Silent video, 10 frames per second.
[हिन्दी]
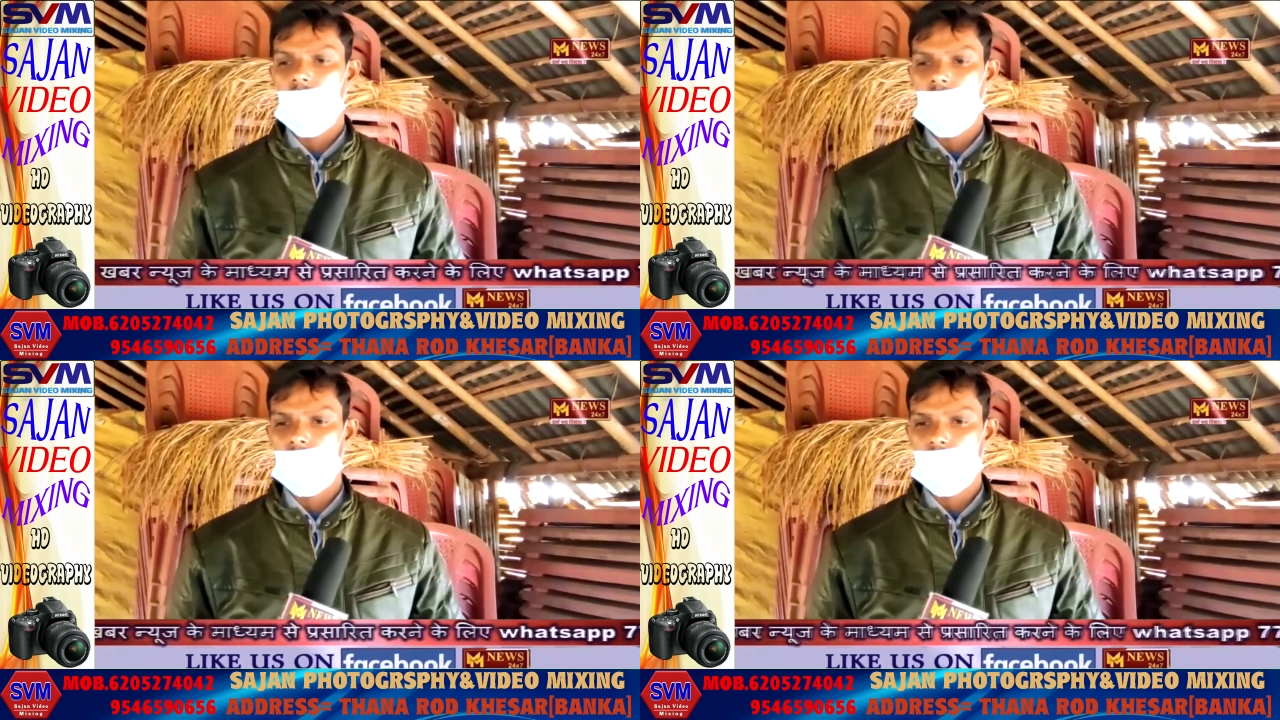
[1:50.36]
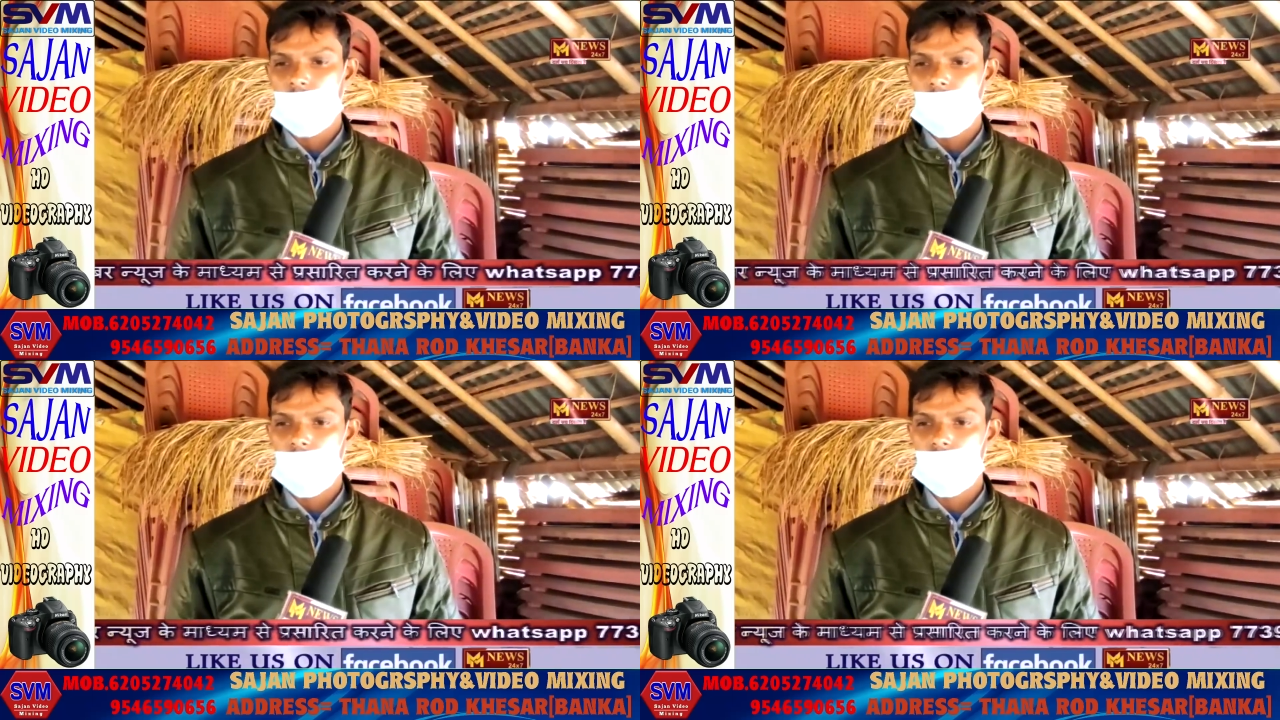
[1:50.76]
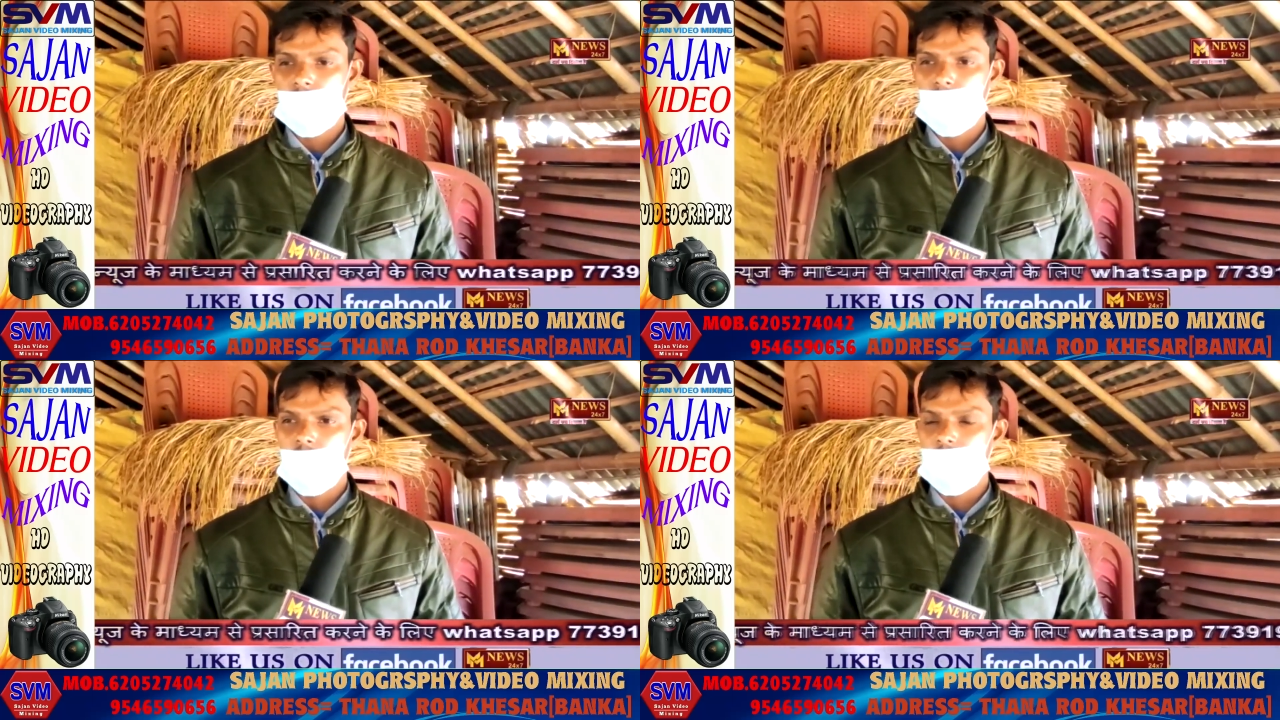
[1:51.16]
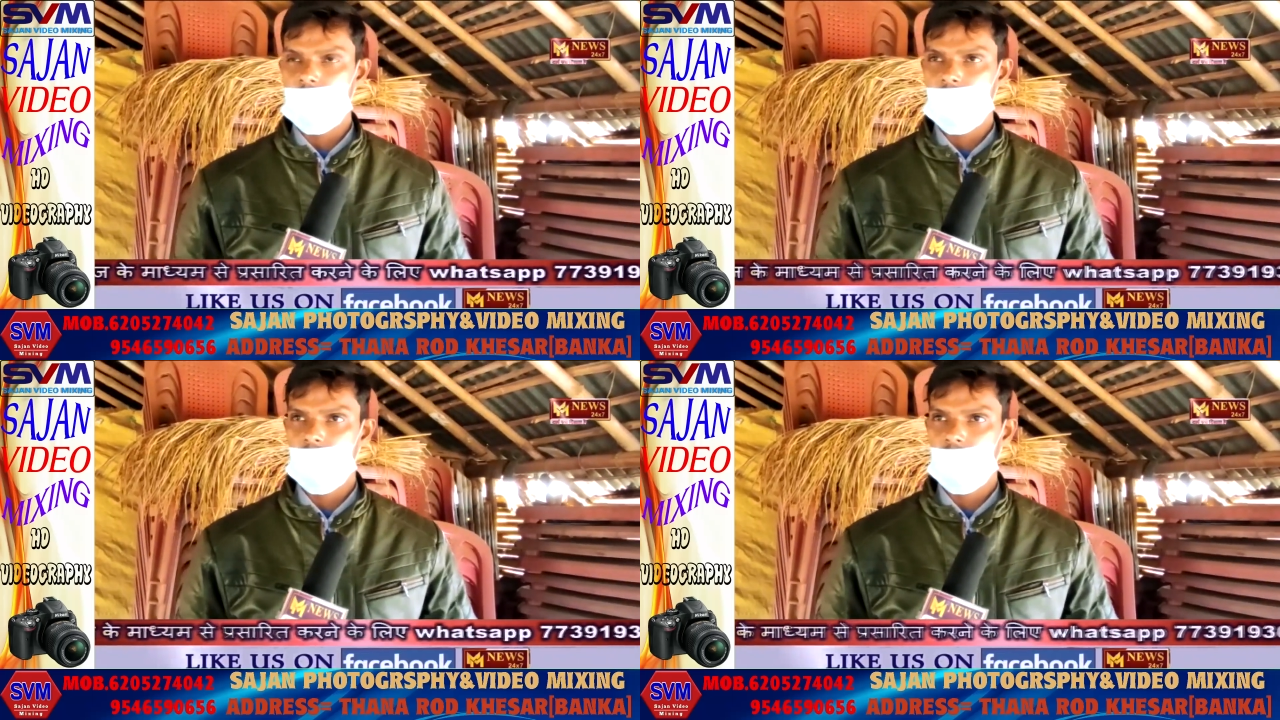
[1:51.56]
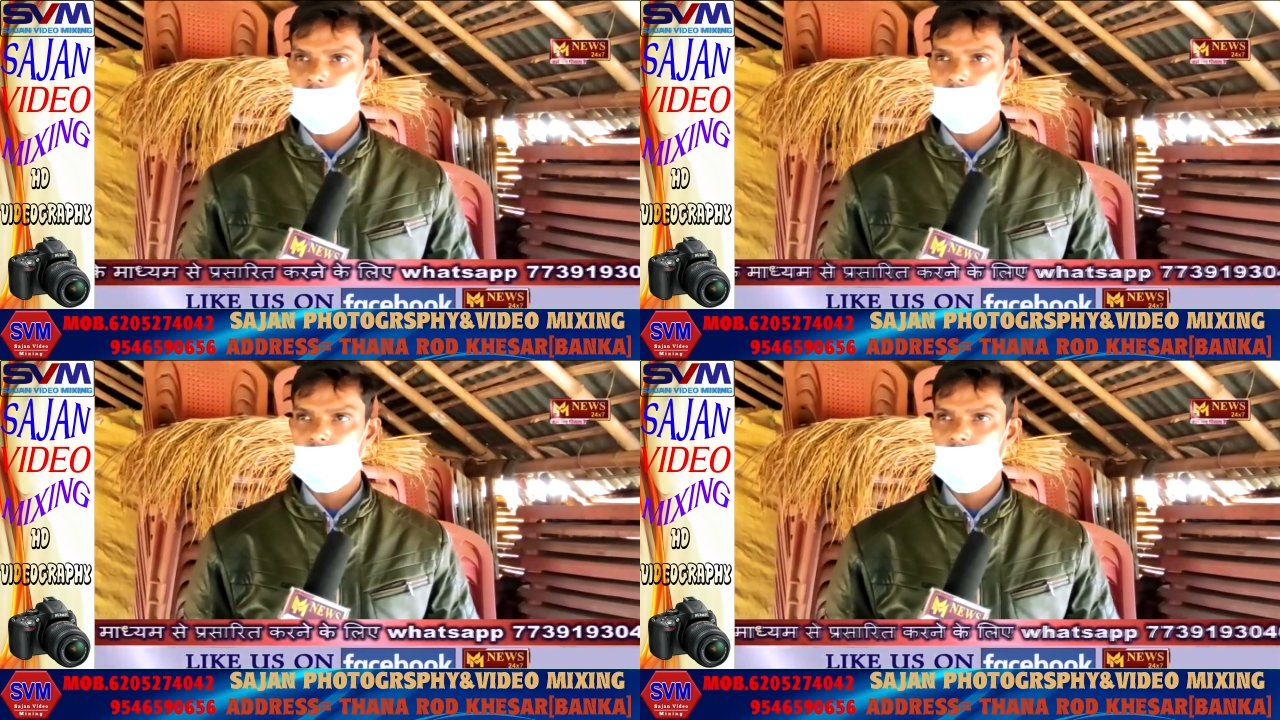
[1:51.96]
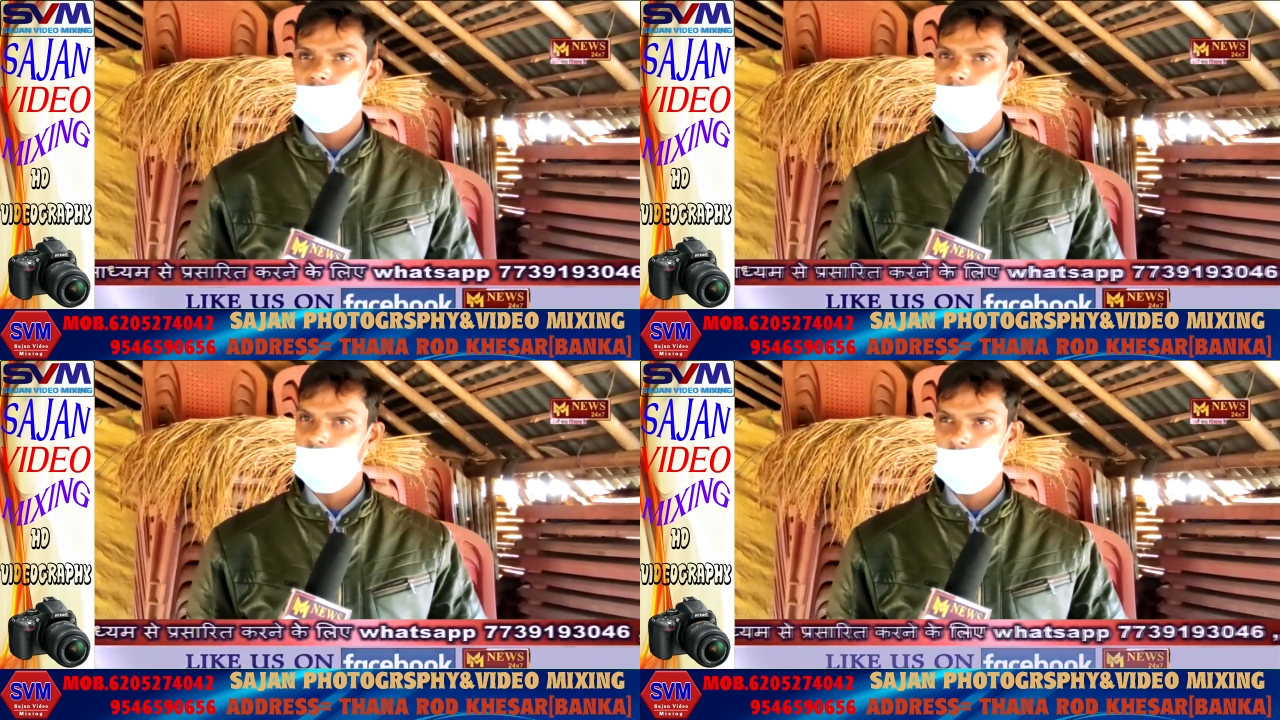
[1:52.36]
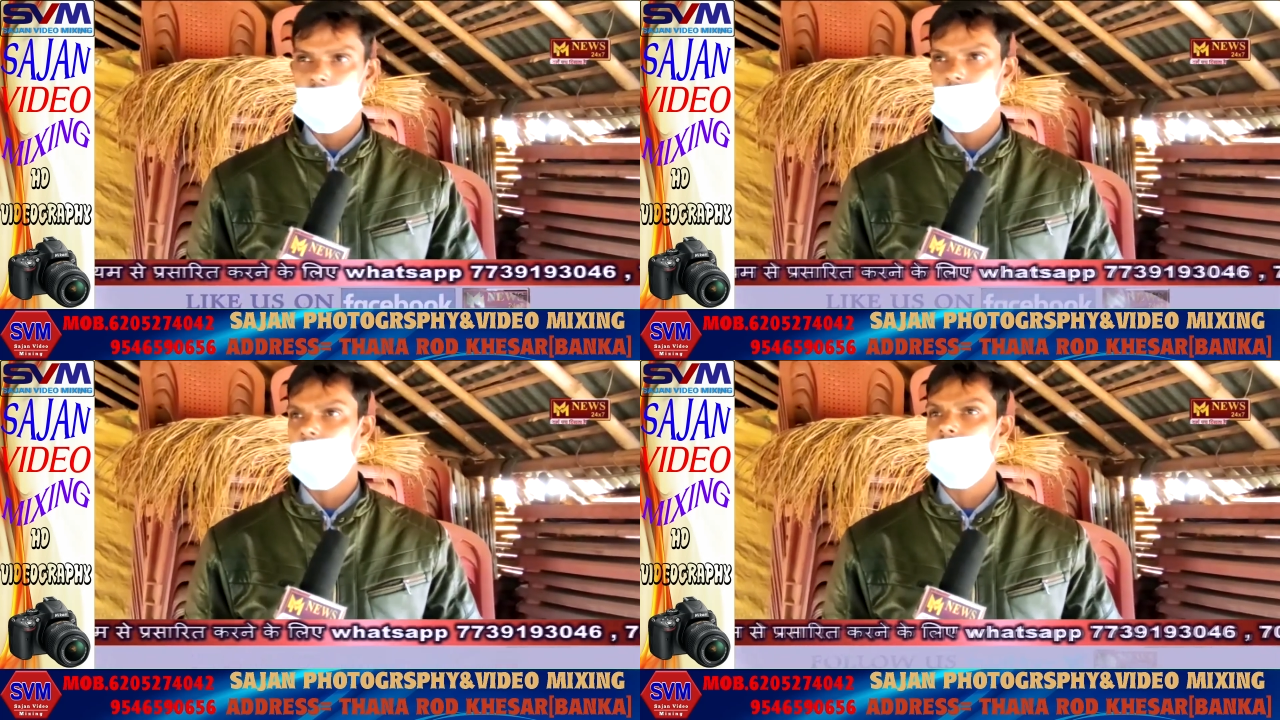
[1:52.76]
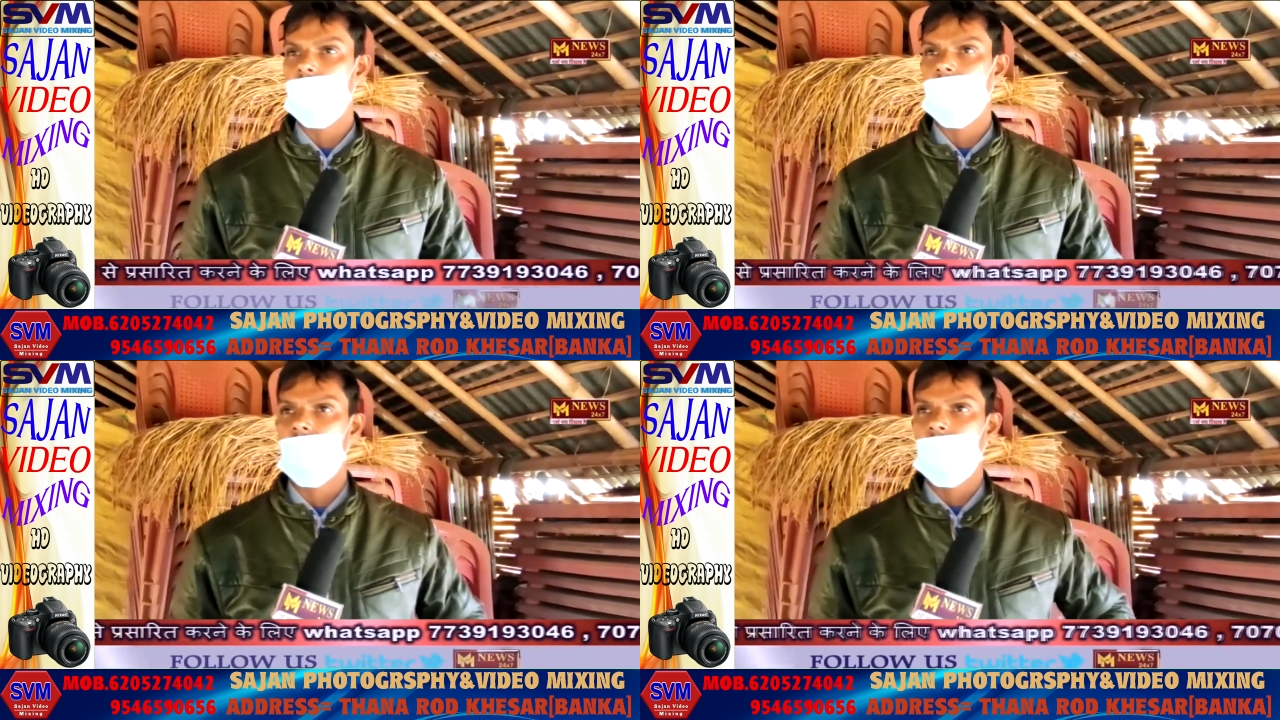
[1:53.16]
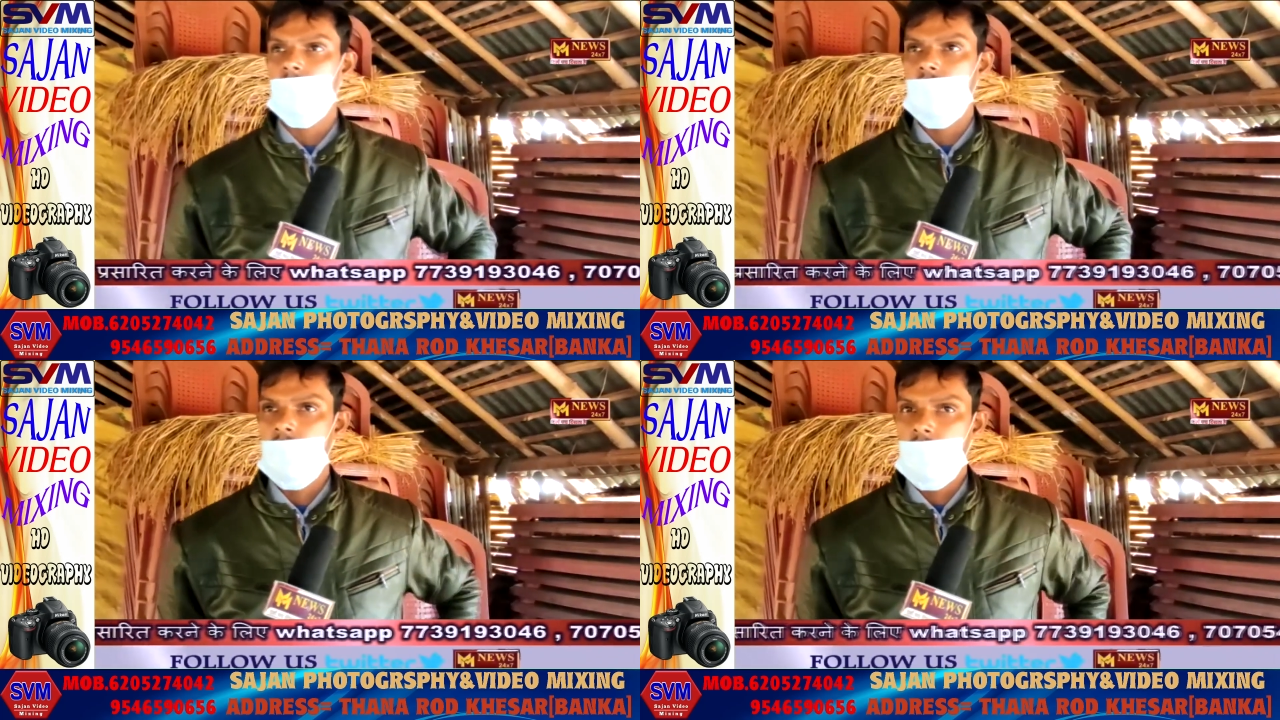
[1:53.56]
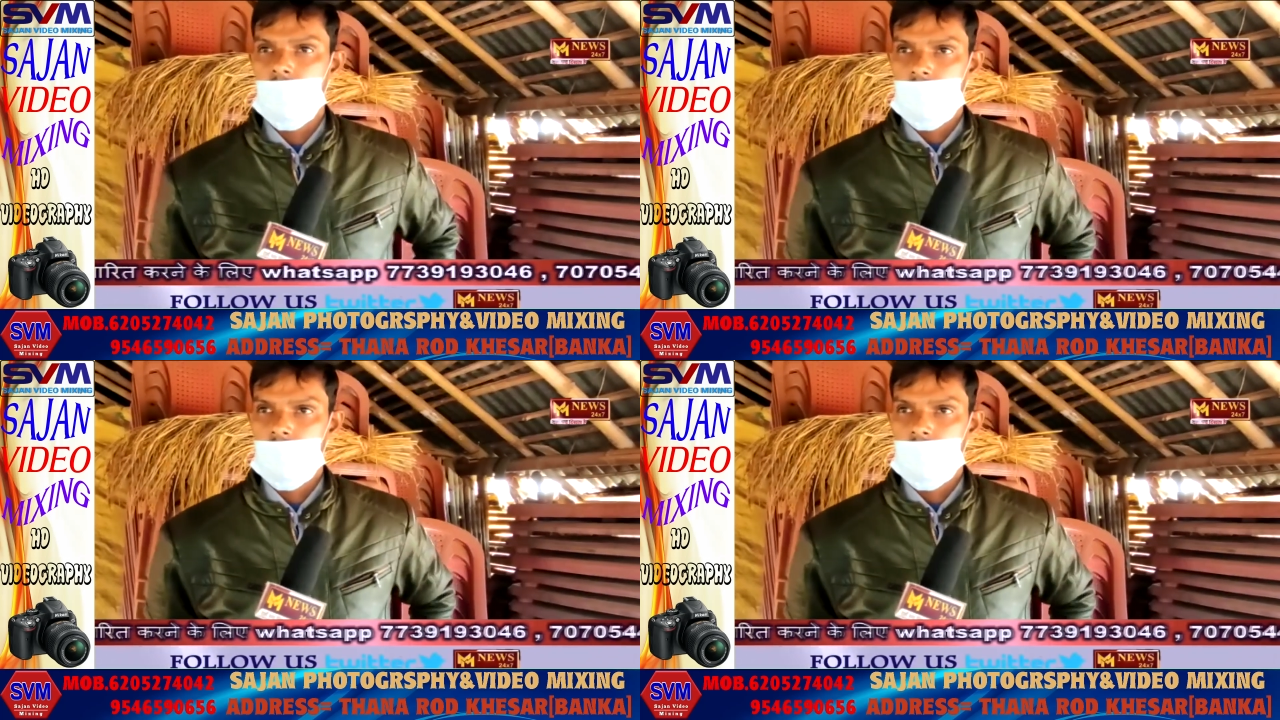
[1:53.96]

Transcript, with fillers: और उसके बाद उसे मेडिसिन दे के उसे होम आइसोलेट कर देते हैं